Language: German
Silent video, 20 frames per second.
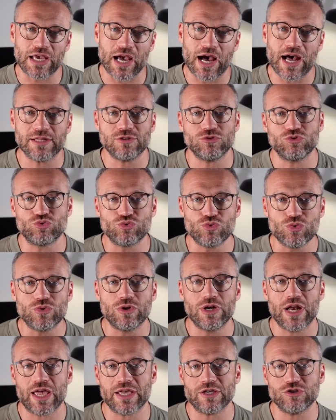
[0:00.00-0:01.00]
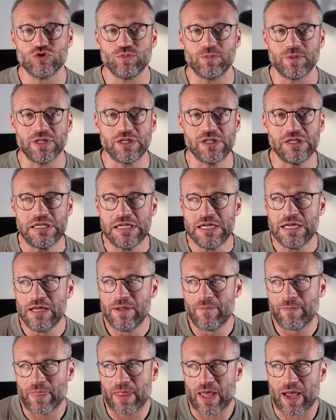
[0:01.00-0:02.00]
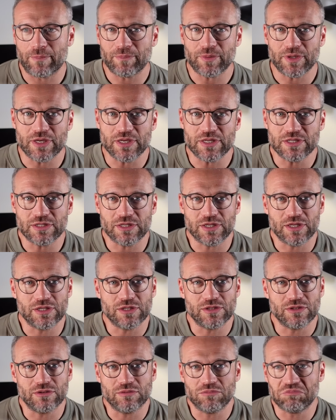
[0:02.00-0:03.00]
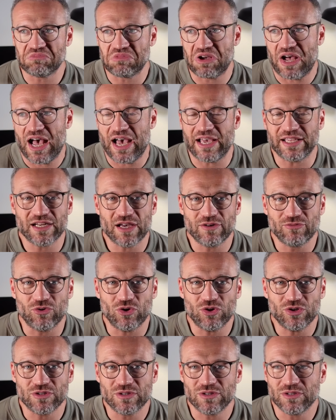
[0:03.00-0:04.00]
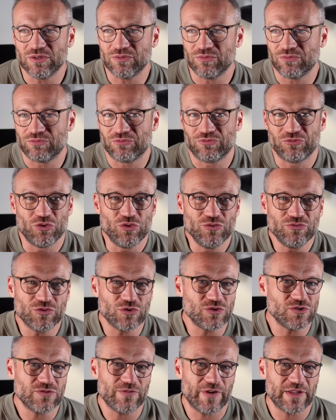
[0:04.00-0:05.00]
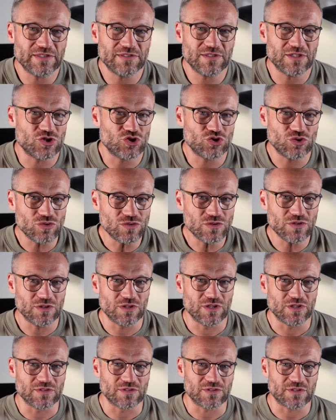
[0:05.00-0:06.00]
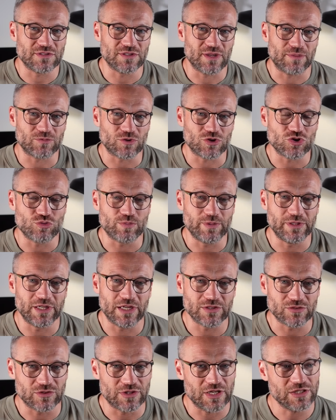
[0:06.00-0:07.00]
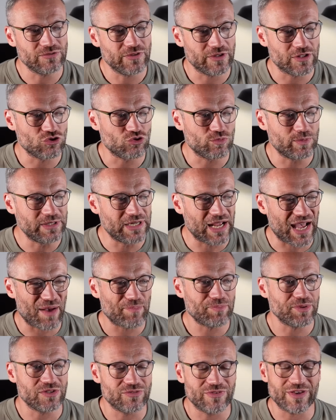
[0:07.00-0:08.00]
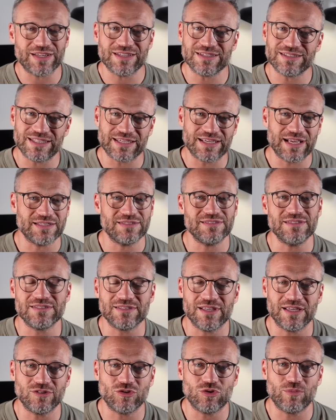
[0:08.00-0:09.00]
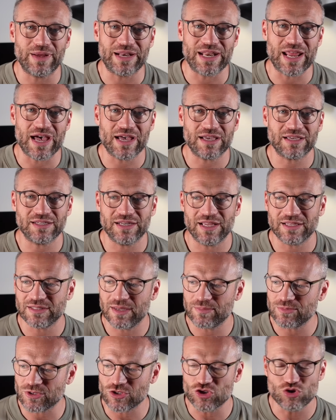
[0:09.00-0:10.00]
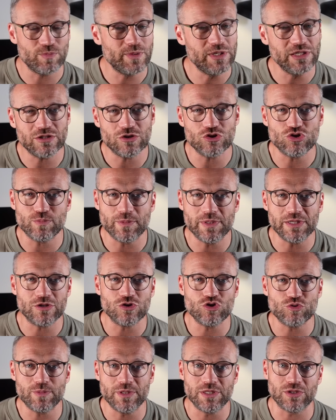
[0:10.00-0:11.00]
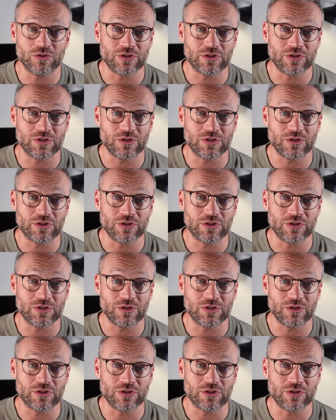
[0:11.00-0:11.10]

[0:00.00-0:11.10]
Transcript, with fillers: Karten-Rook-like Spiel, habe ich in einer Woche 25 Stunden insgesamt gespielt. Also das war ein Spiel, da habe ich wirklich die ganze Zeit drüber nachgedacht, habe es gespielt, gespielt, gespielt.